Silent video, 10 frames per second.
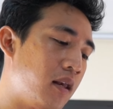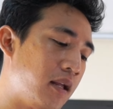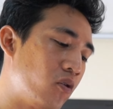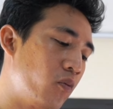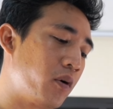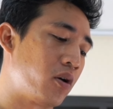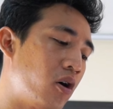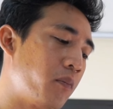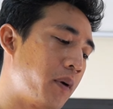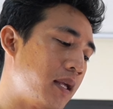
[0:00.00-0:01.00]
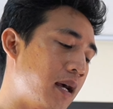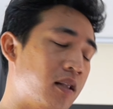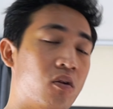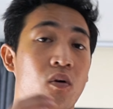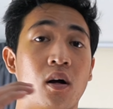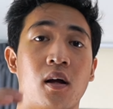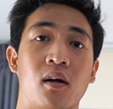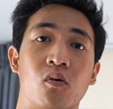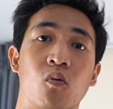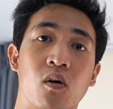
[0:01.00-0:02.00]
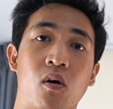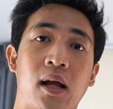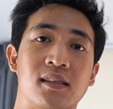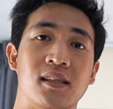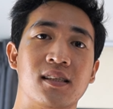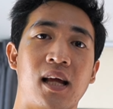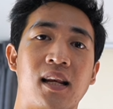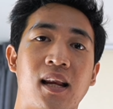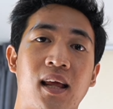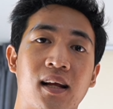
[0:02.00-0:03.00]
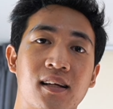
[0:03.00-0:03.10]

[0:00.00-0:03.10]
ลิงก์อุกรณ์ไปยังตัว Google Assistant นั่นเอง